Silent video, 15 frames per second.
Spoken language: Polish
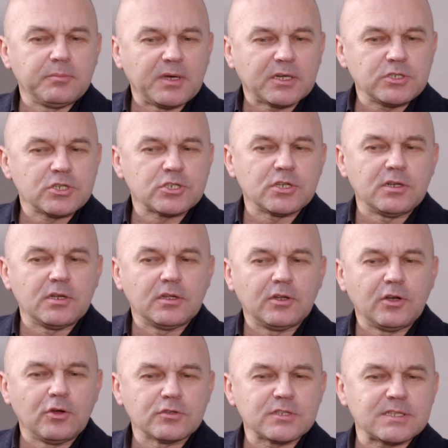bardziej, że
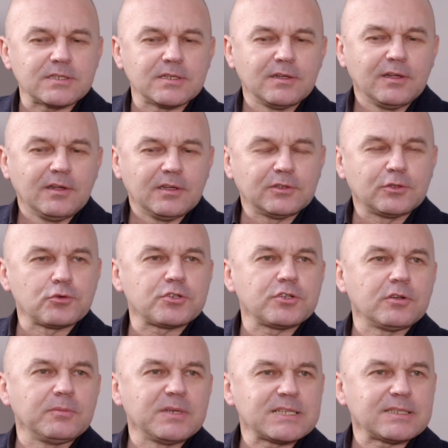los
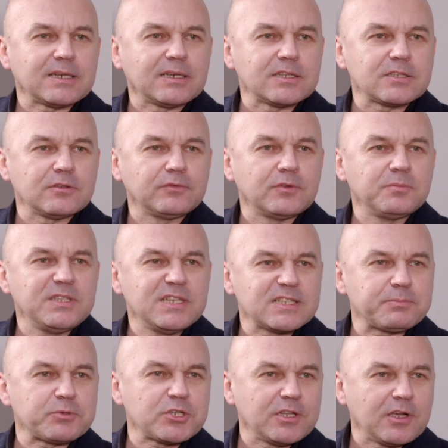drużynom ekstraklasowym nie
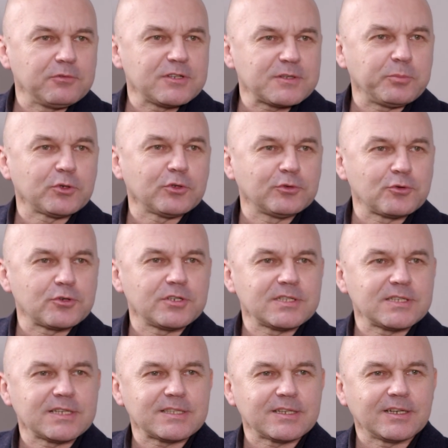sprzyjał i sporo drużyn
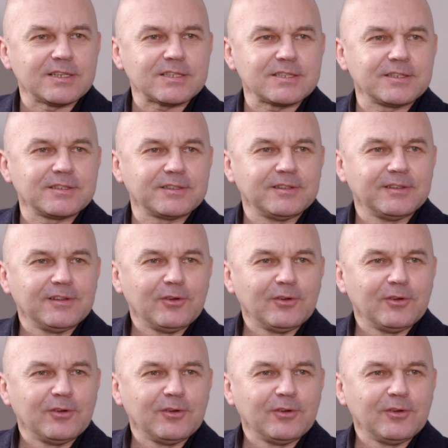z ekstraklasy